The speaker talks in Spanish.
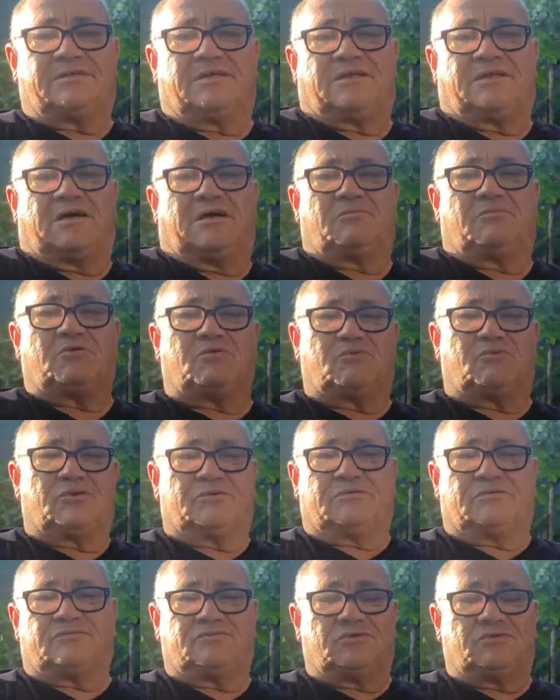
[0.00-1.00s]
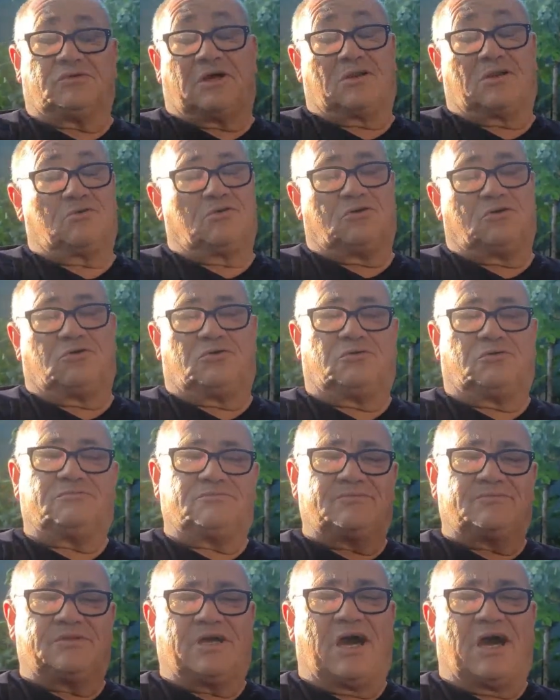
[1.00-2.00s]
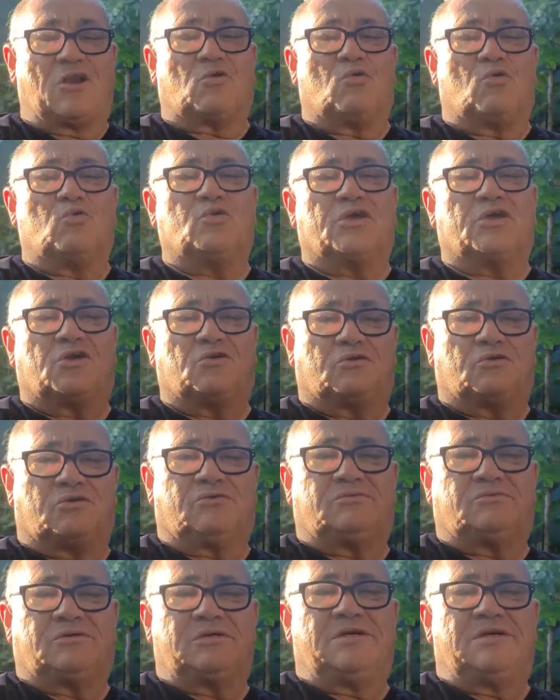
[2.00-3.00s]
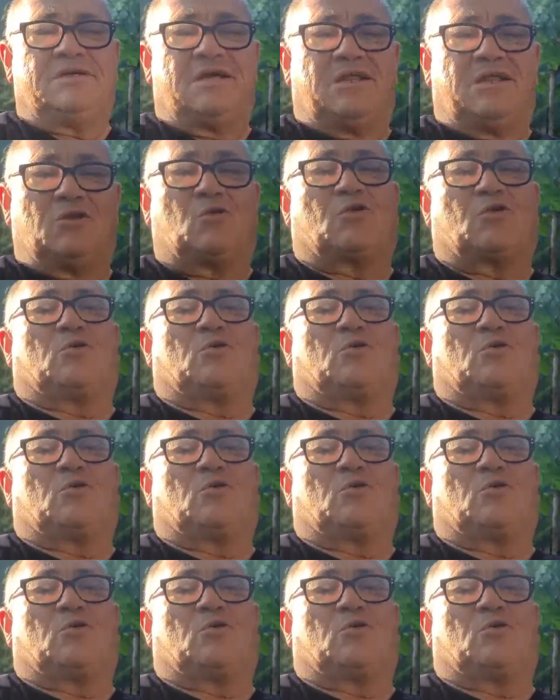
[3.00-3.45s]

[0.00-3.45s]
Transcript: Era, pues bueno, algo, algo único, ¿no? Lo